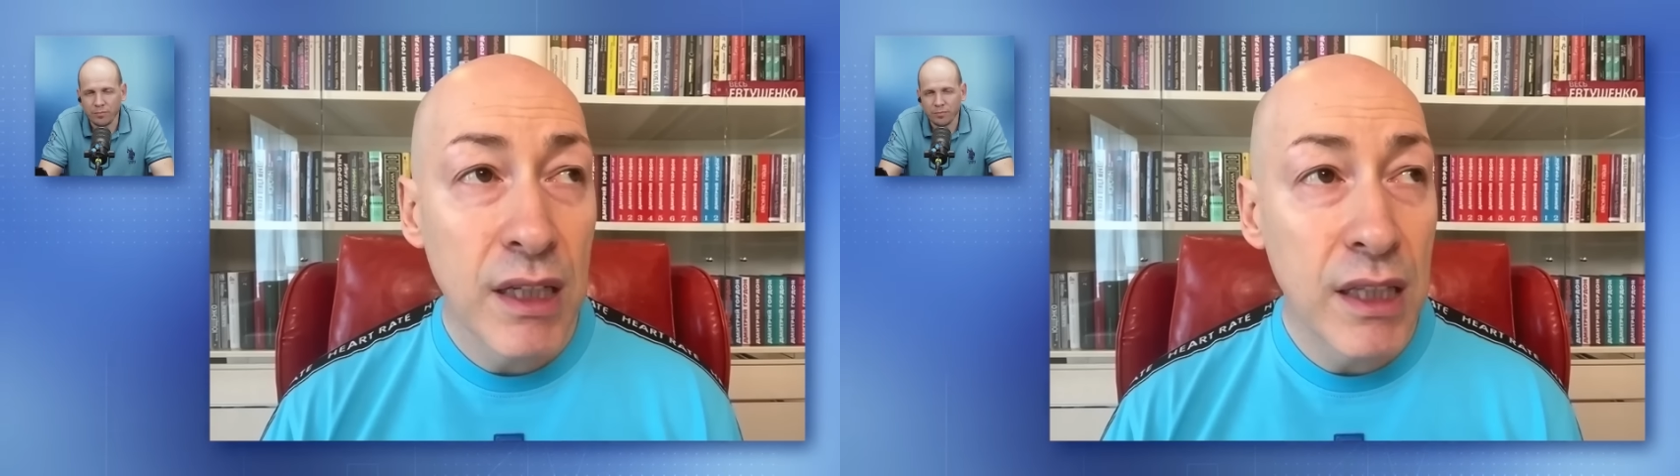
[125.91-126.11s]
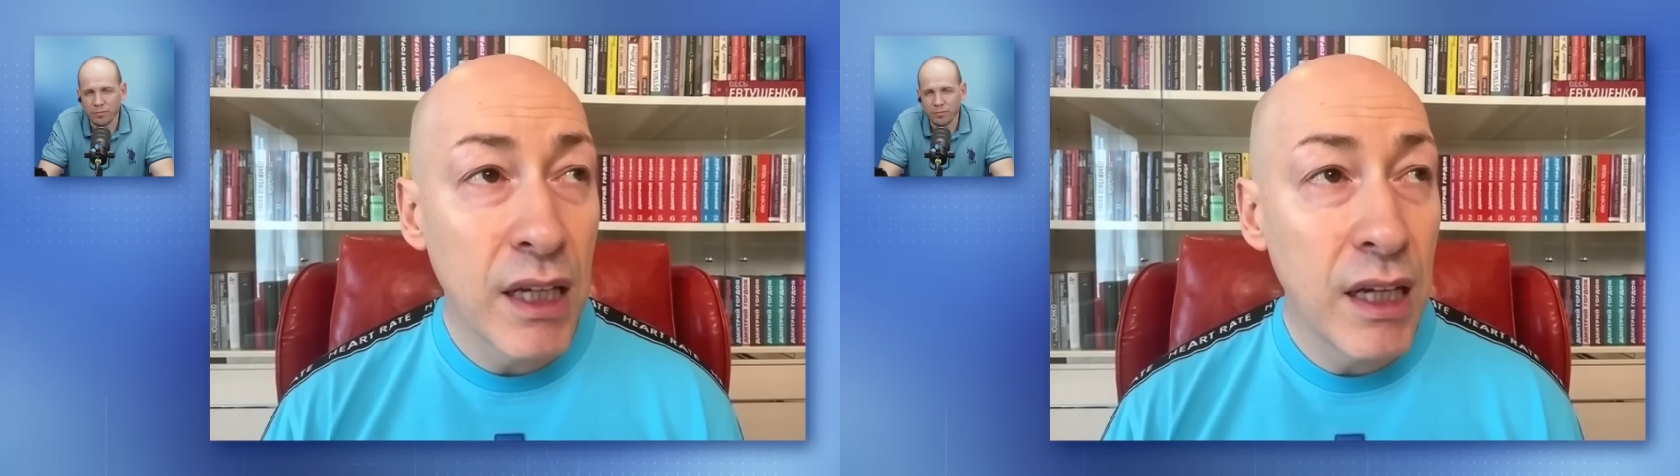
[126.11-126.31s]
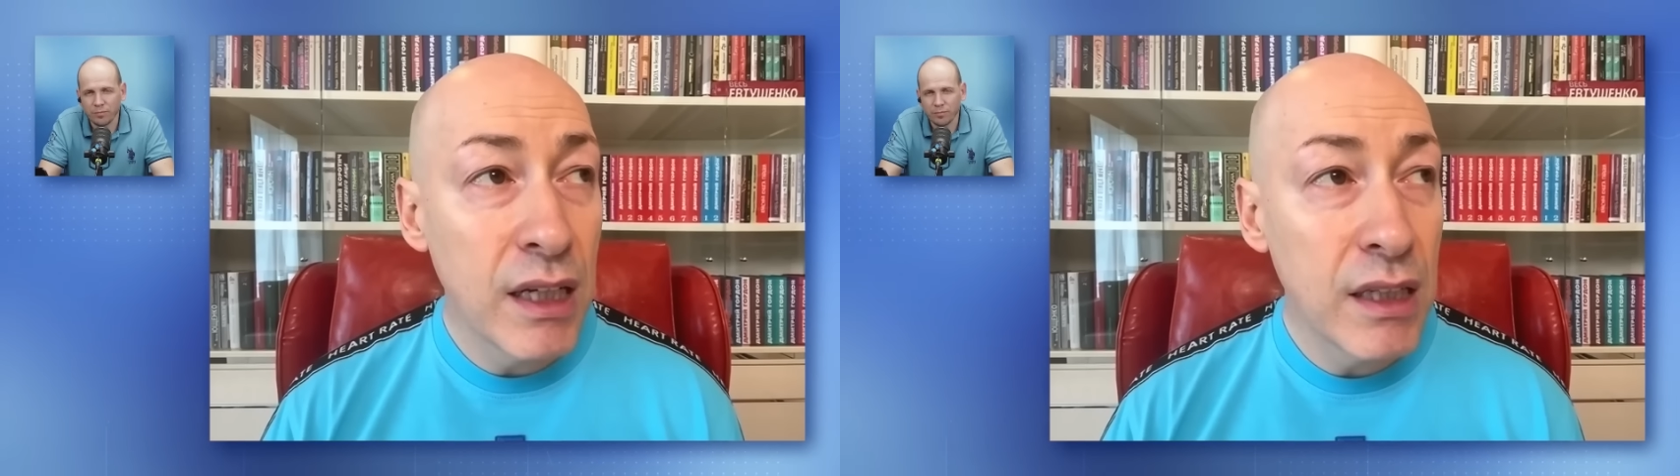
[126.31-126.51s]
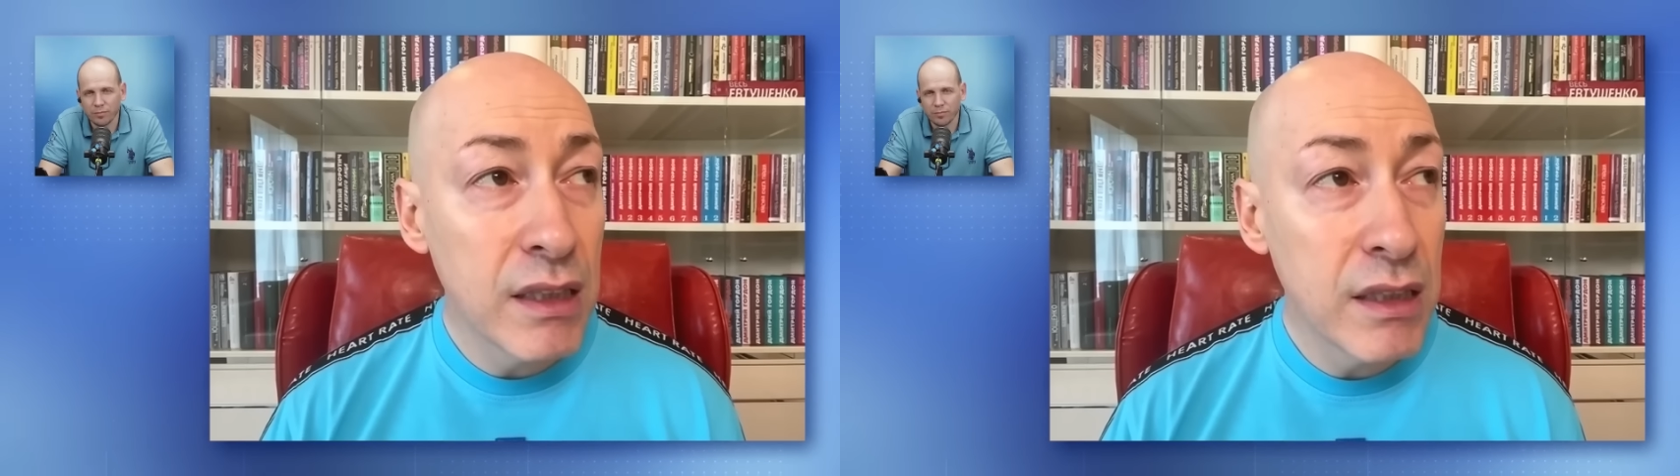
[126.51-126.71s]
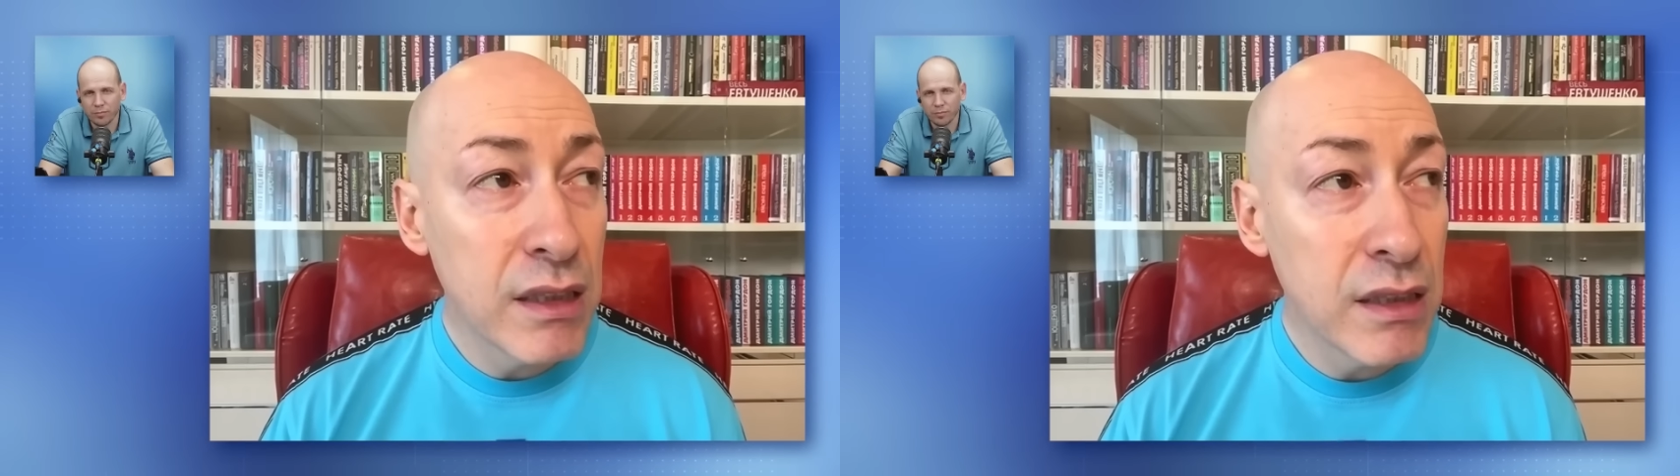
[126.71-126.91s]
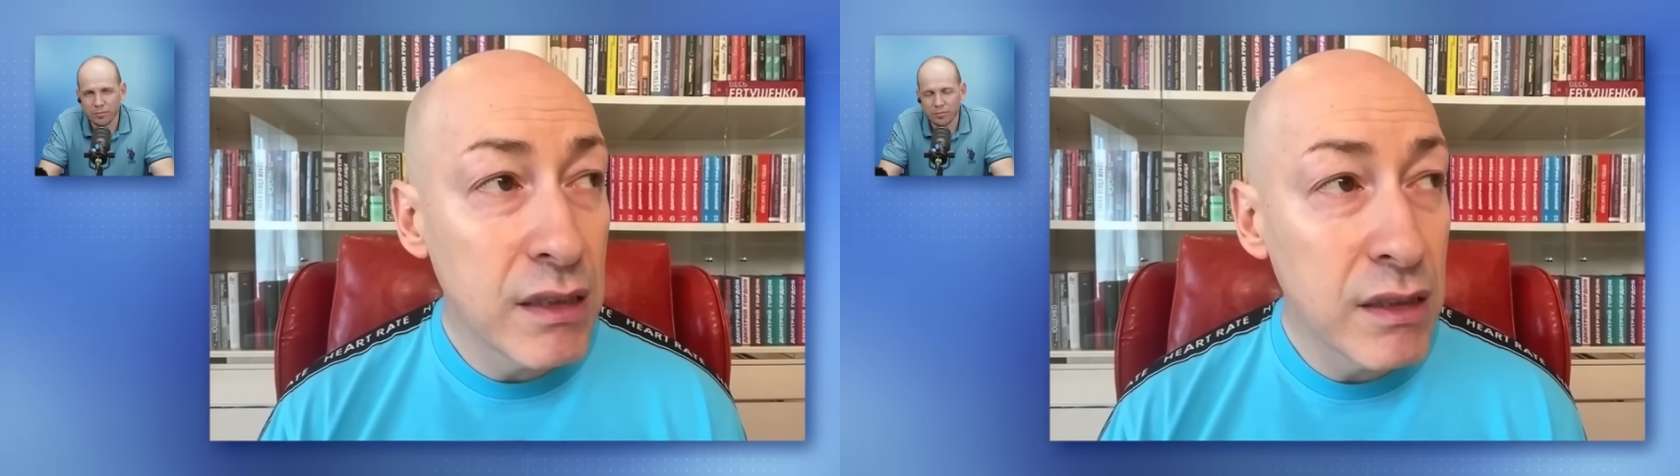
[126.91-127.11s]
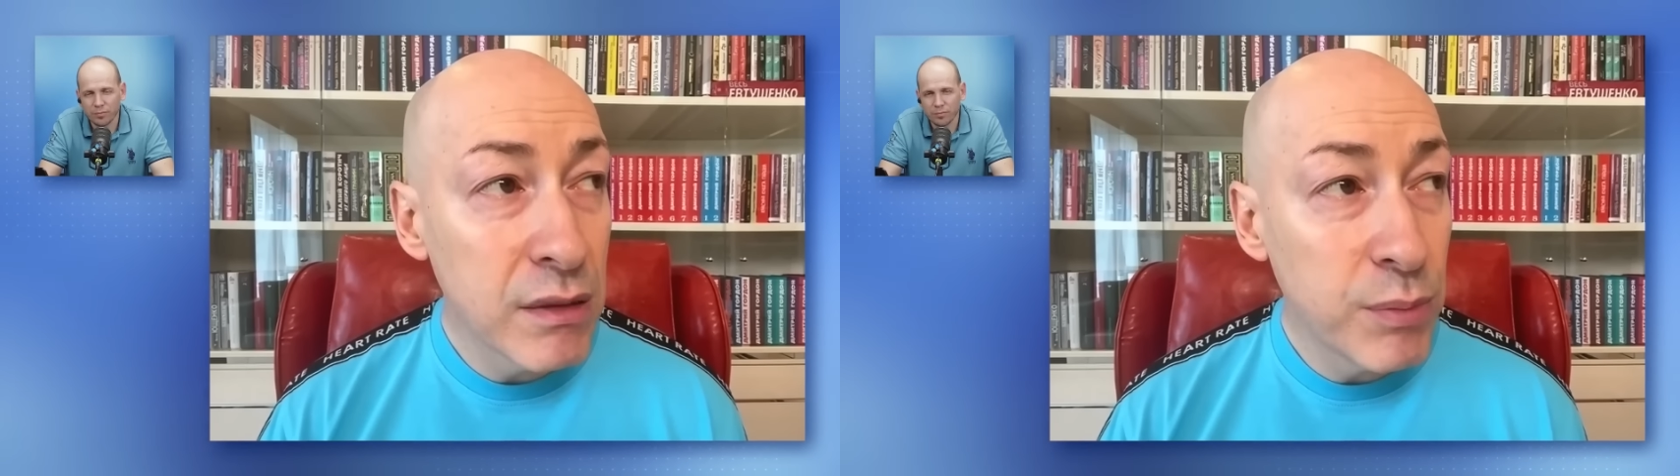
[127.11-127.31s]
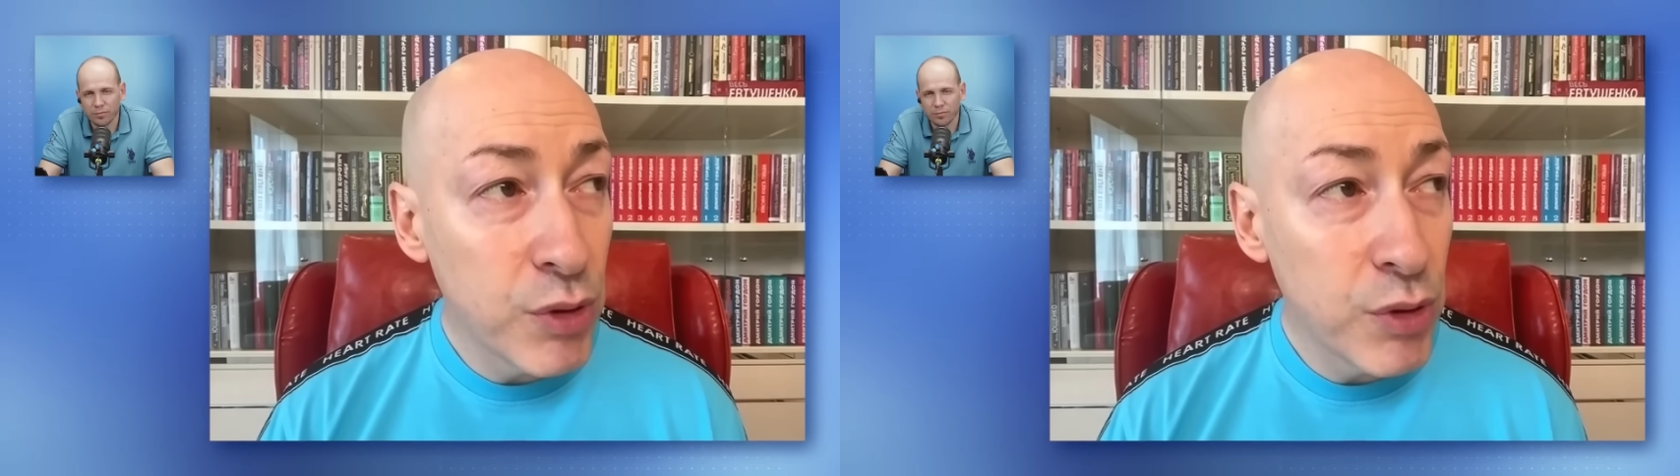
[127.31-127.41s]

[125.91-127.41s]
Она э,